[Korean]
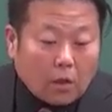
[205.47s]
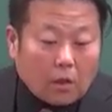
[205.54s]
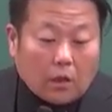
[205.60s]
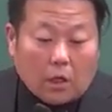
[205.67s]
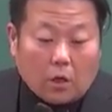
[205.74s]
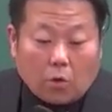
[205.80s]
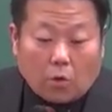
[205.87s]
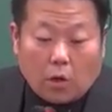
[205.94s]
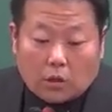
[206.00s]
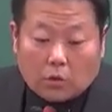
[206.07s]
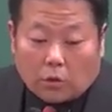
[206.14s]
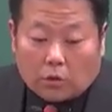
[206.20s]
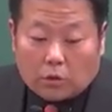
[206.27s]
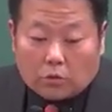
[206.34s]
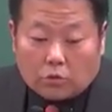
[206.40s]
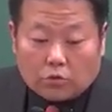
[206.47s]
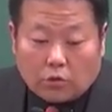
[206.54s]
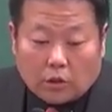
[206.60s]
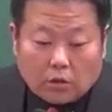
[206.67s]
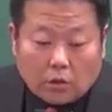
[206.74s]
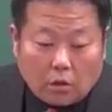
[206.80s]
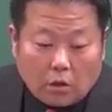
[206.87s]
일곱 가지 원칙
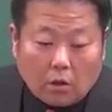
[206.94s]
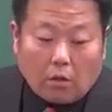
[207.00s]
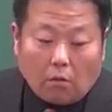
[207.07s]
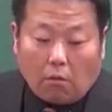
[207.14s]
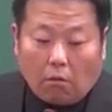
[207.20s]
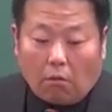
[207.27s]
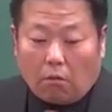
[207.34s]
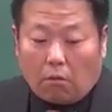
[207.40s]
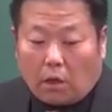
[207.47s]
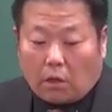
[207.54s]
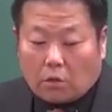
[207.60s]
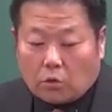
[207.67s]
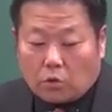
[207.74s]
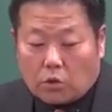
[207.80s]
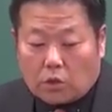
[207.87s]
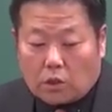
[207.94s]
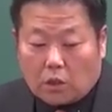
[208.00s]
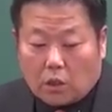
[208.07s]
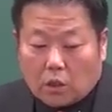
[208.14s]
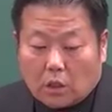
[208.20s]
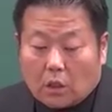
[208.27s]
중에서 어, 개선조치,